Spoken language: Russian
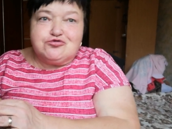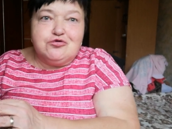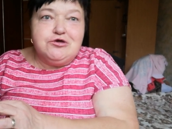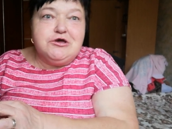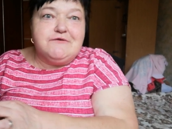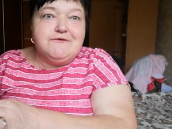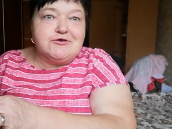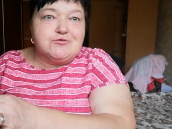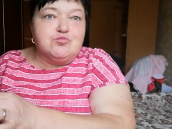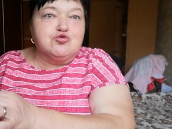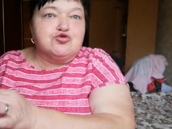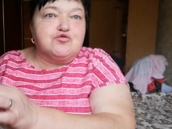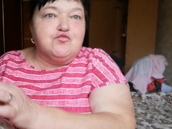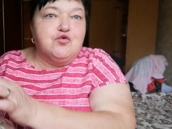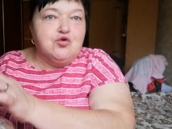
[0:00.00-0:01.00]
Что я
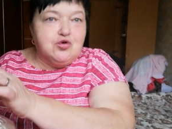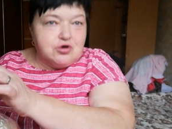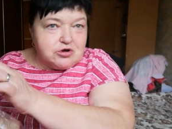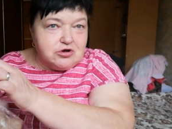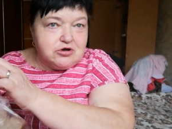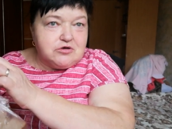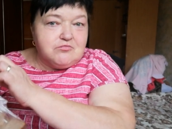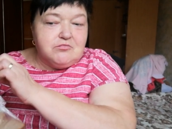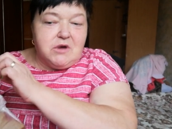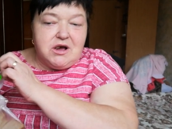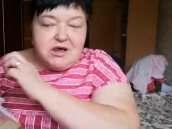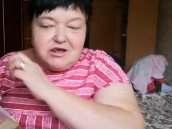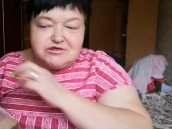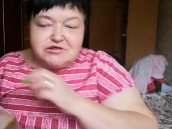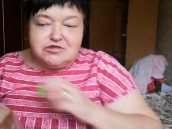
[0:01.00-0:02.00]
возьму? Творог,
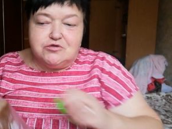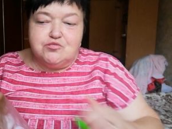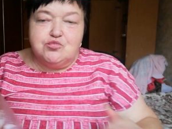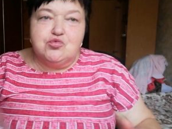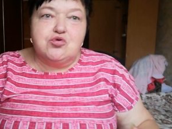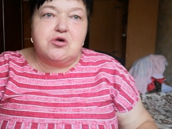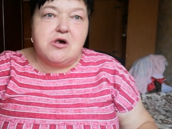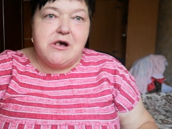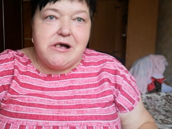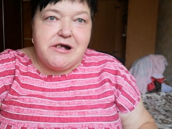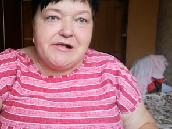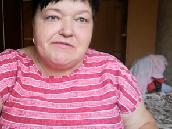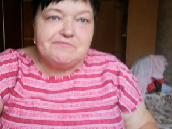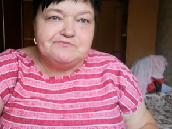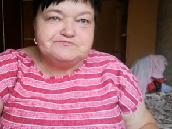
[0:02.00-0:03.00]
масло,
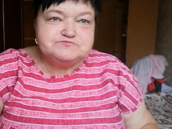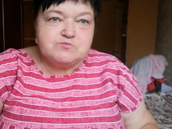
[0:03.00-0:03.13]
мука.